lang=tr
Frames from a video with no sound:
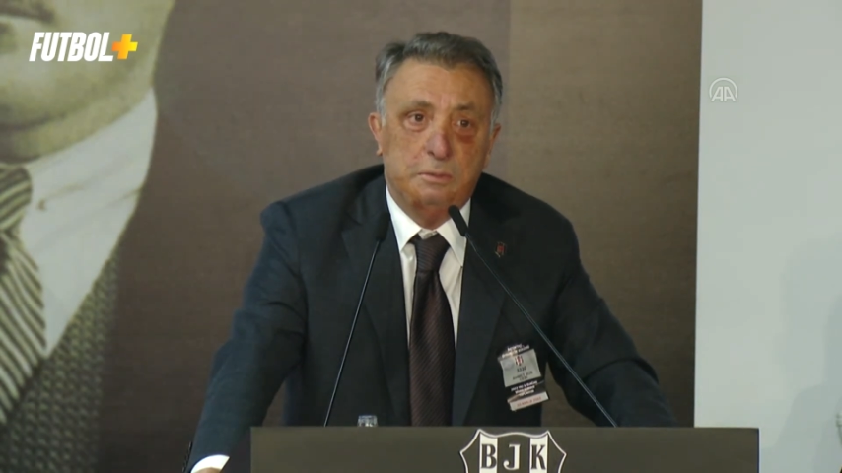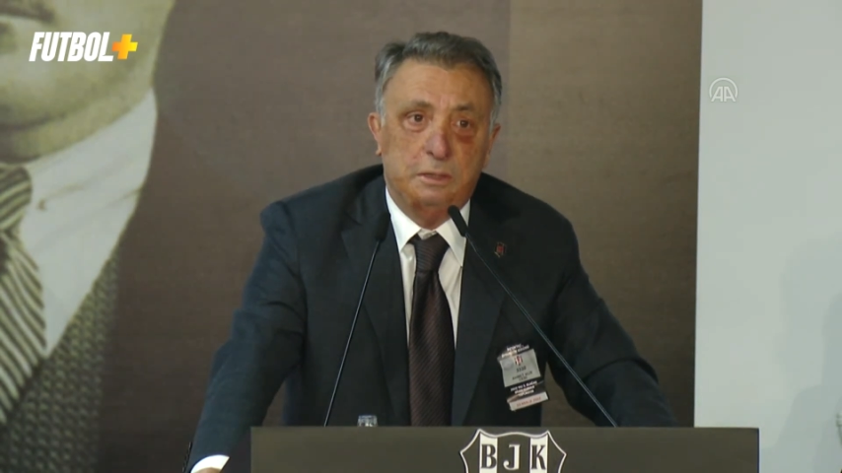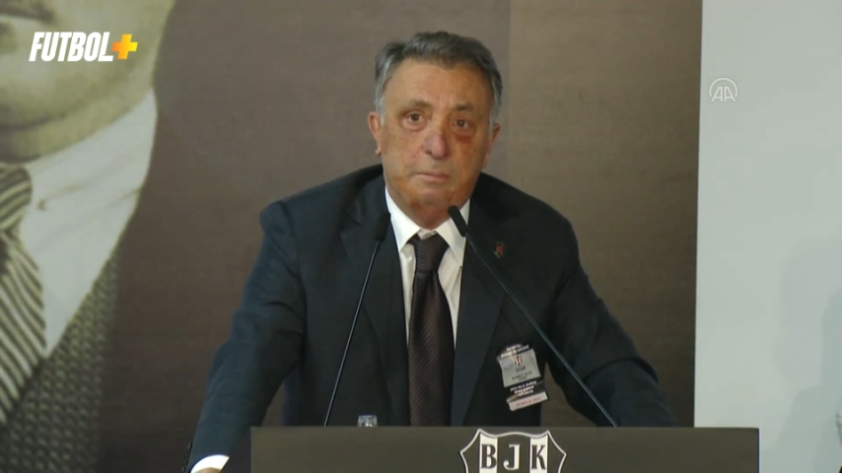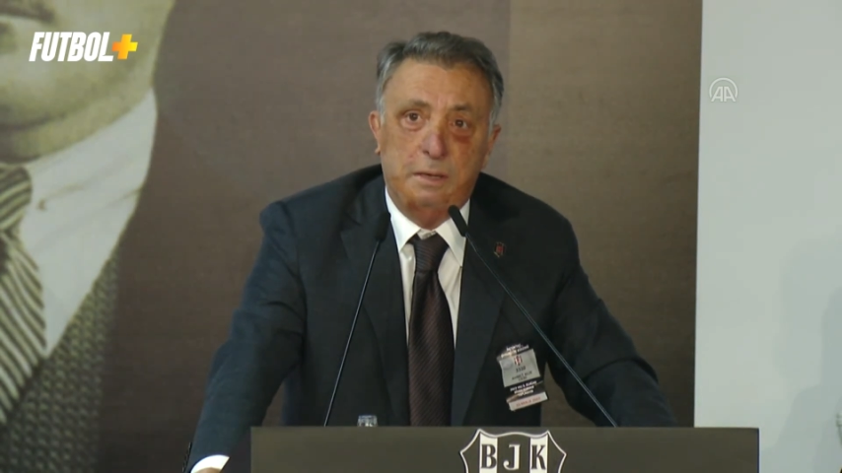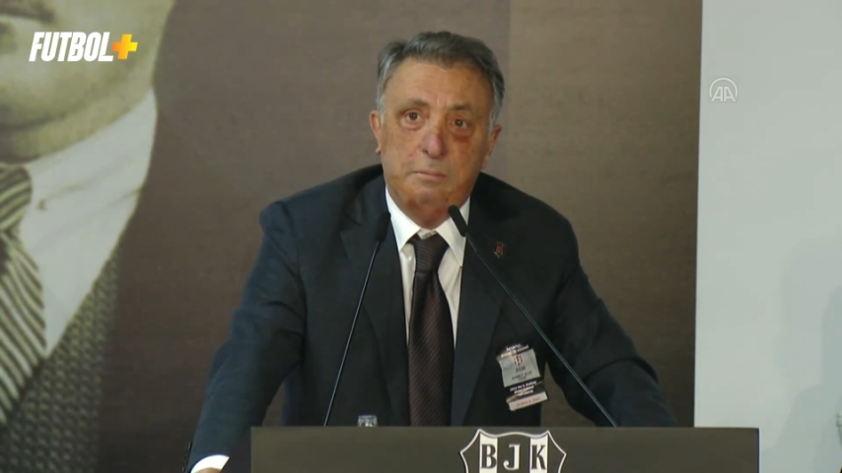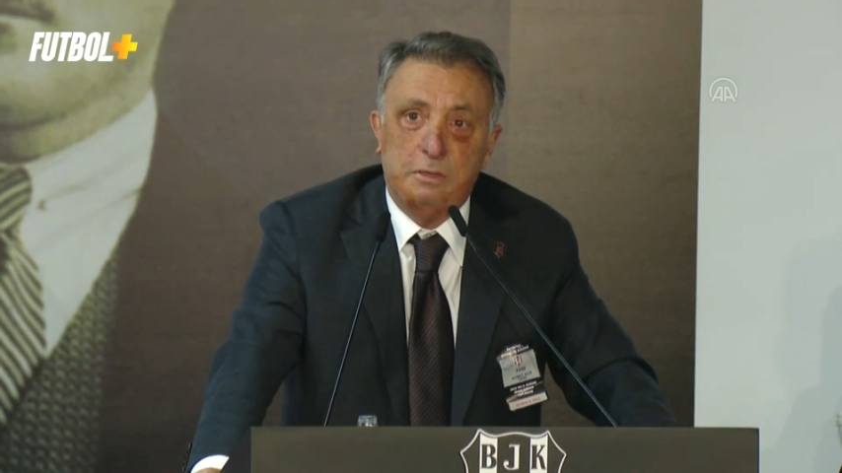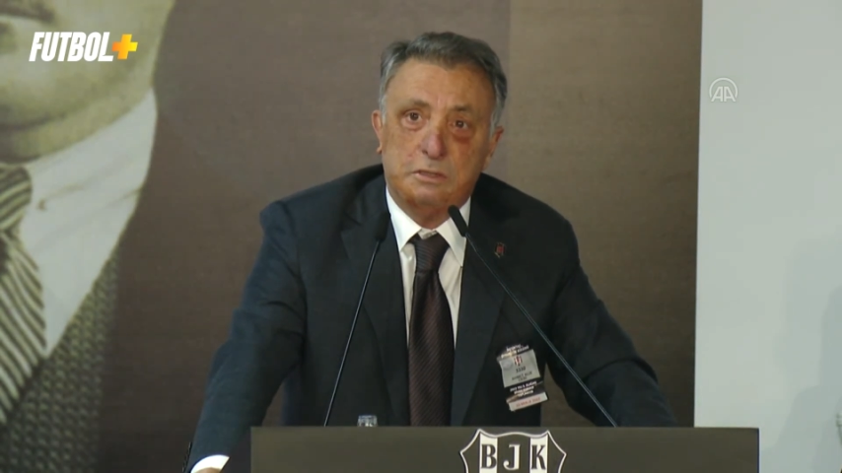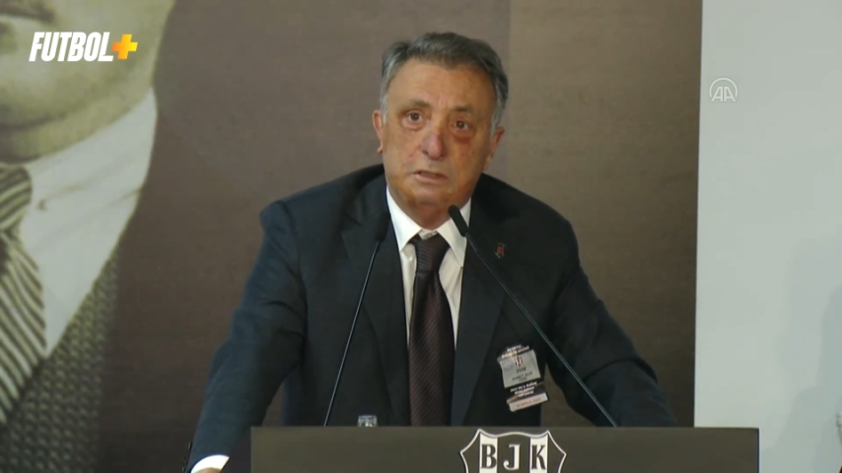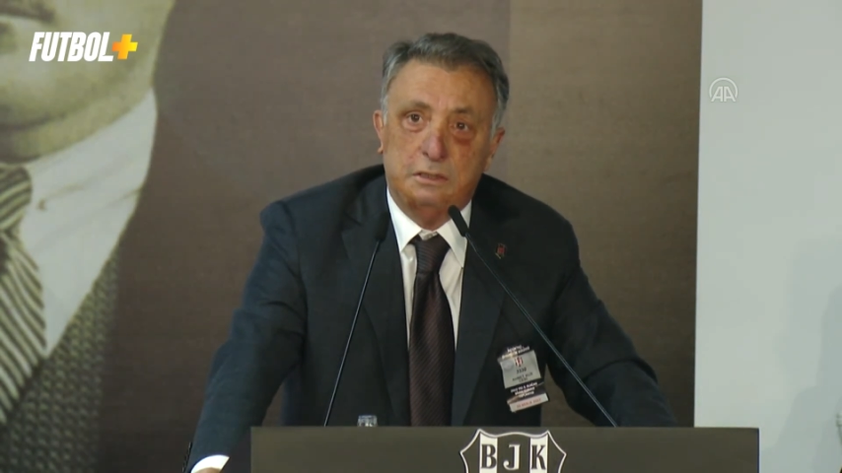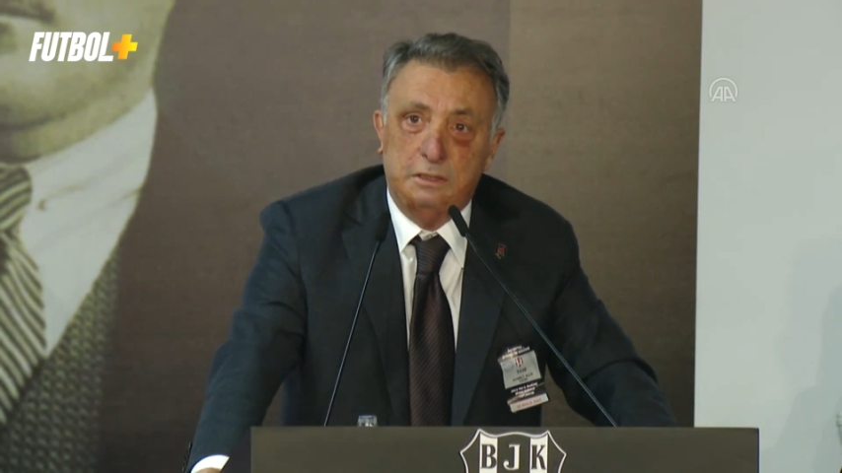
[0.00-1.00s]
beri ben
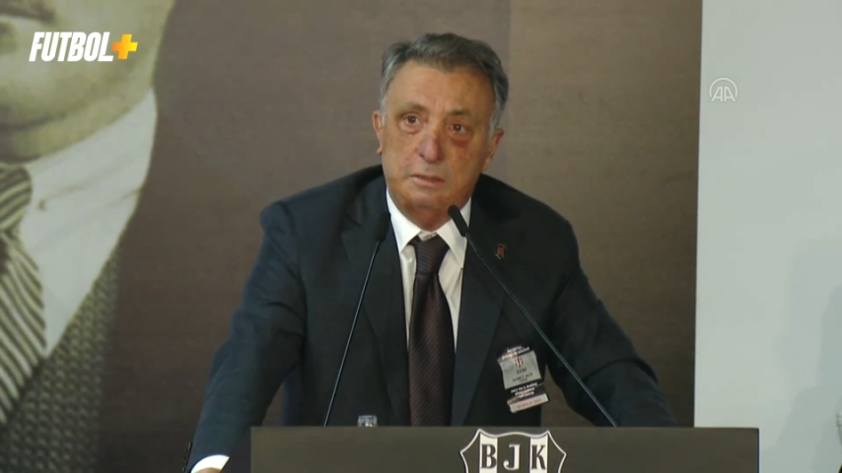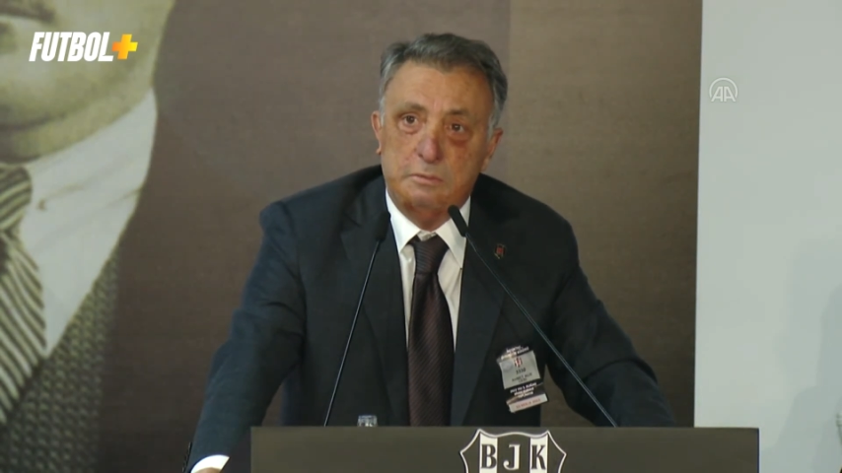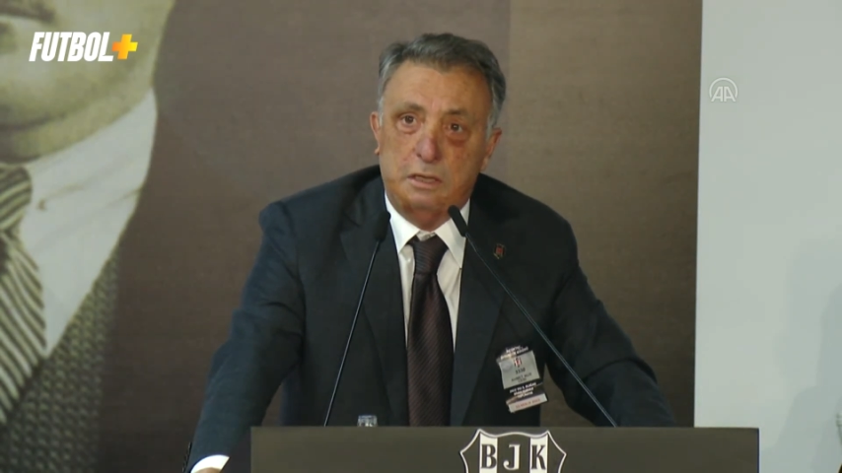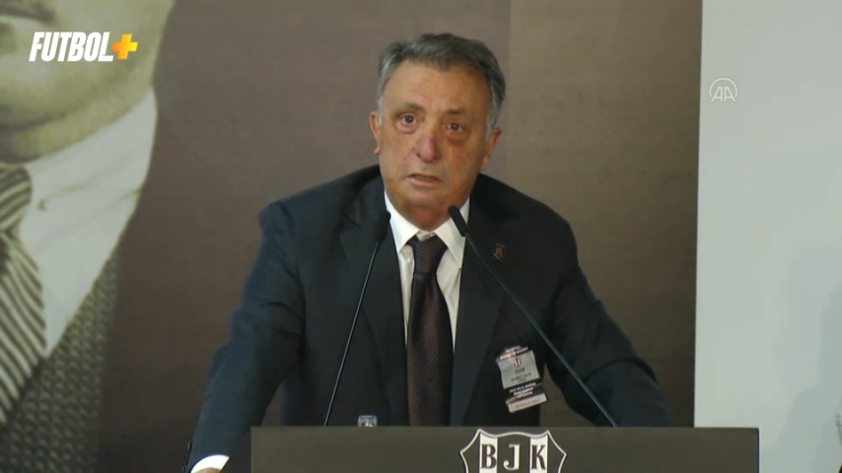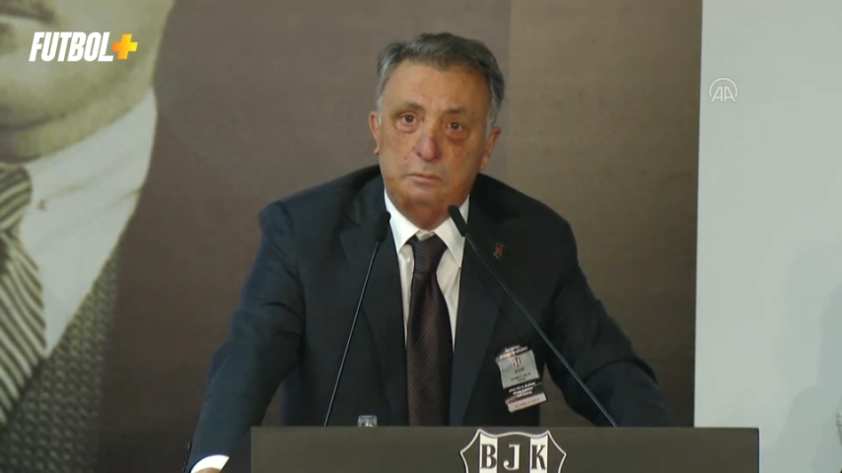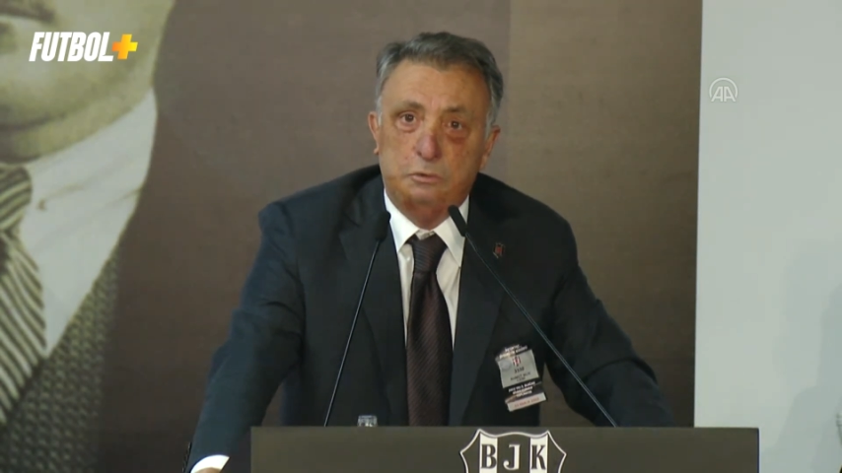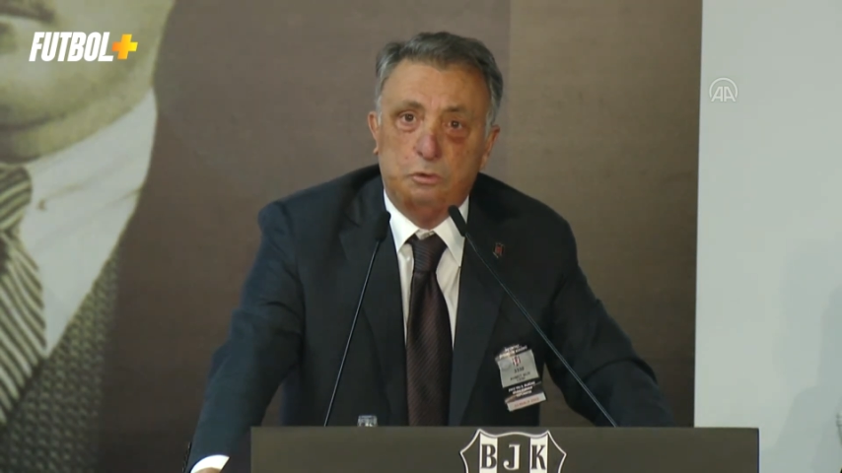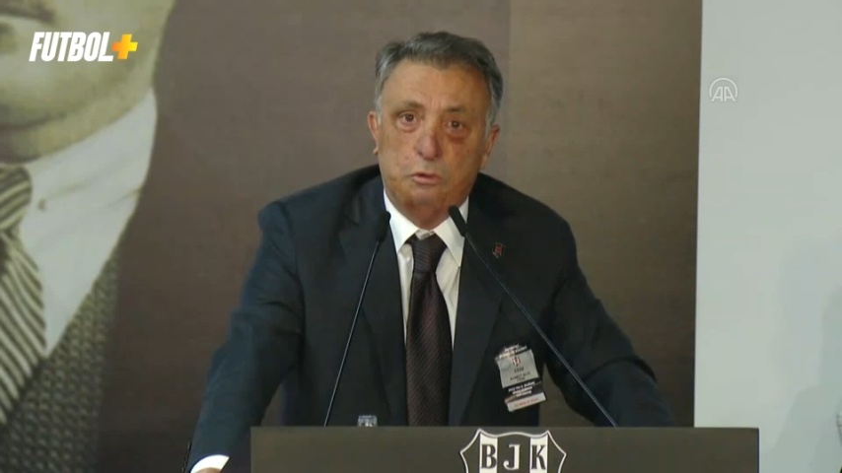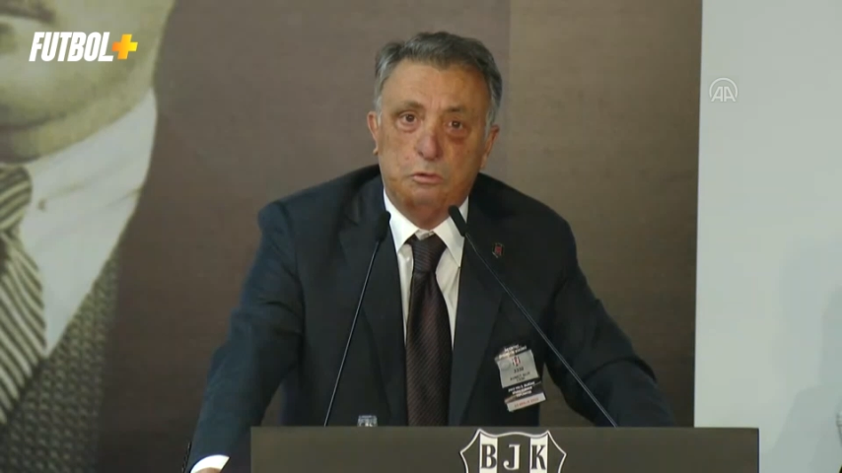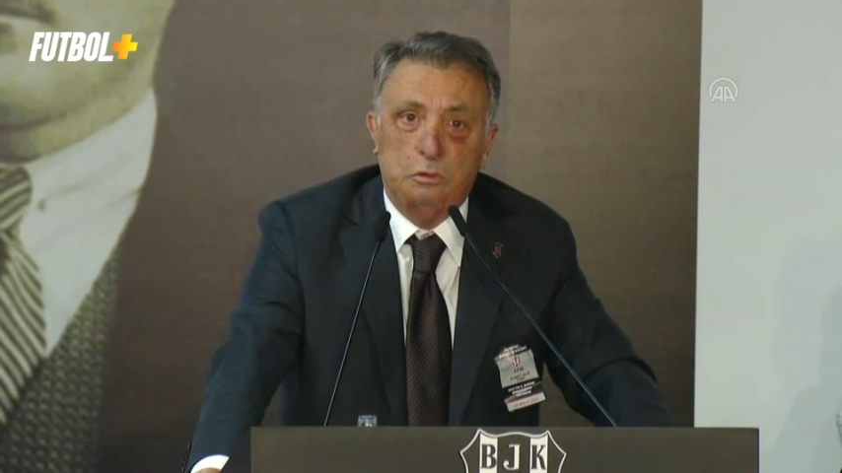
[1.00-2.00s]
başkalarının imzalamış
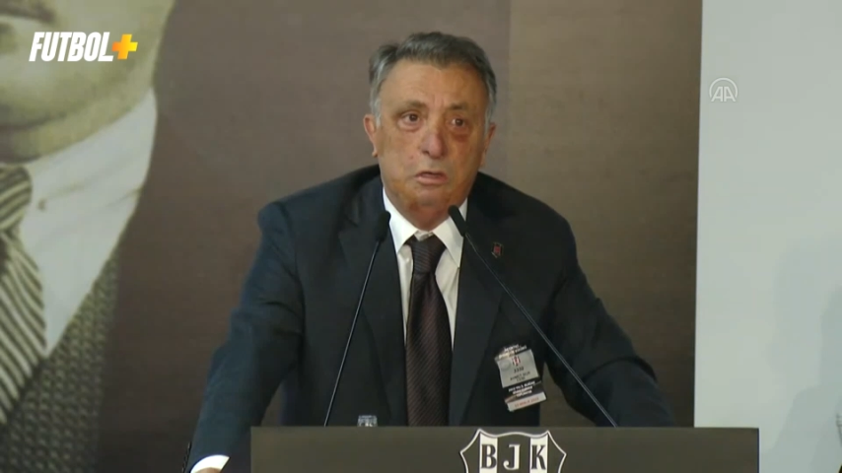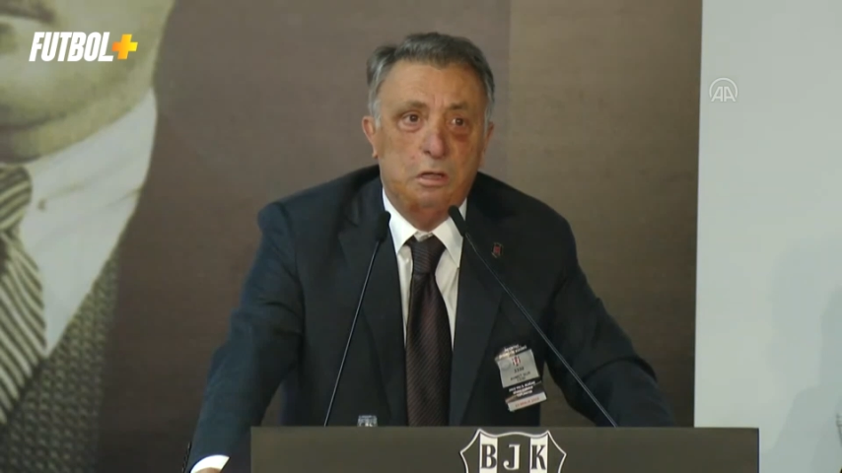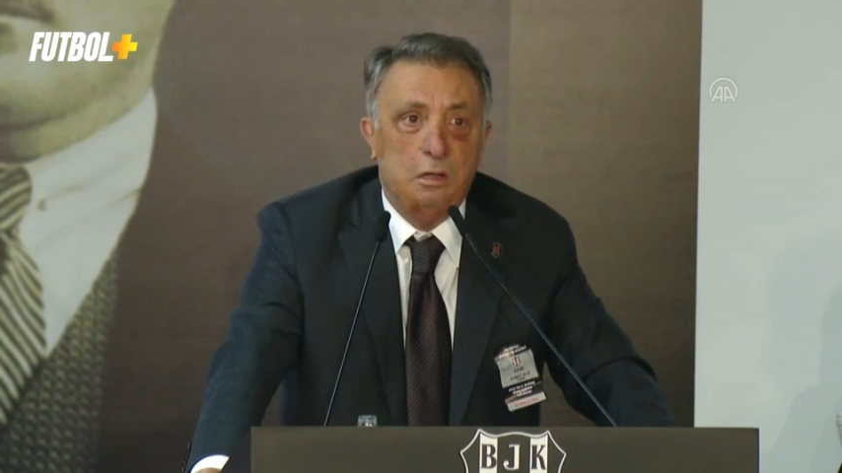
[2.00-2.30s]
olduğu